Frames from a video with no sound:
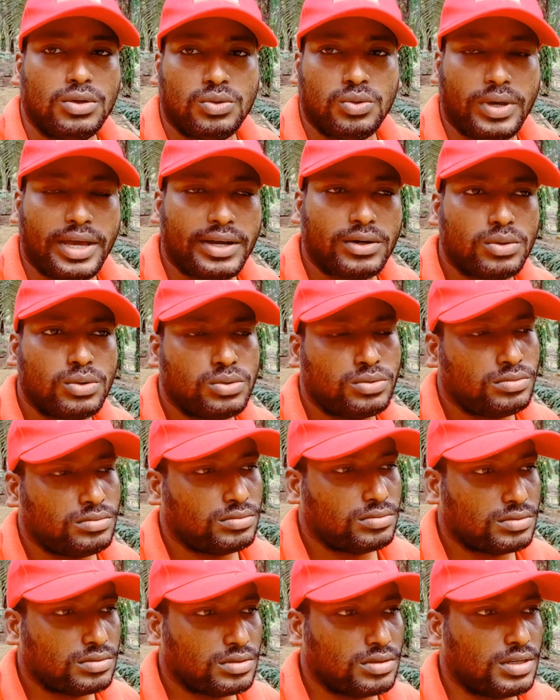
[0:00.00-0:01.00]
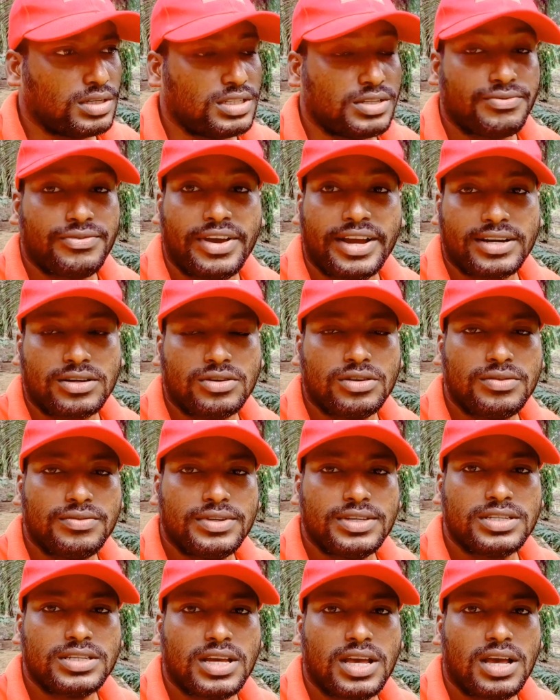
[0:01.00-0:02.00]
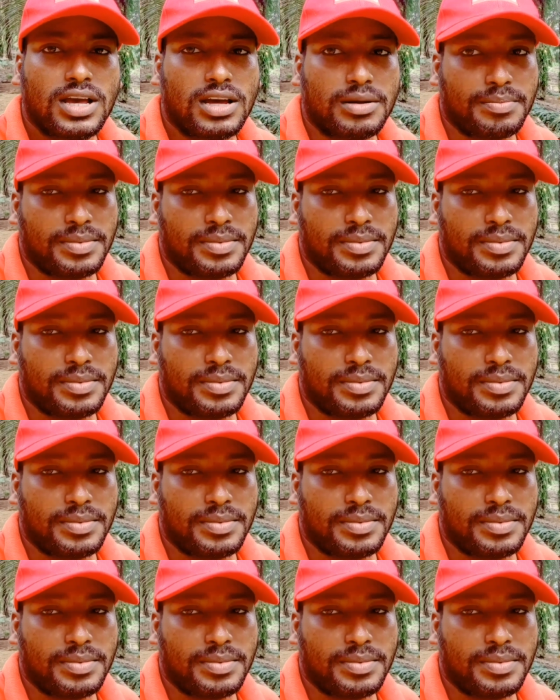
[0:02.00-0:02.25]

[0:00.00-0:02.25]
তো এখন এই যে ফ্যাক্টরি ভিসা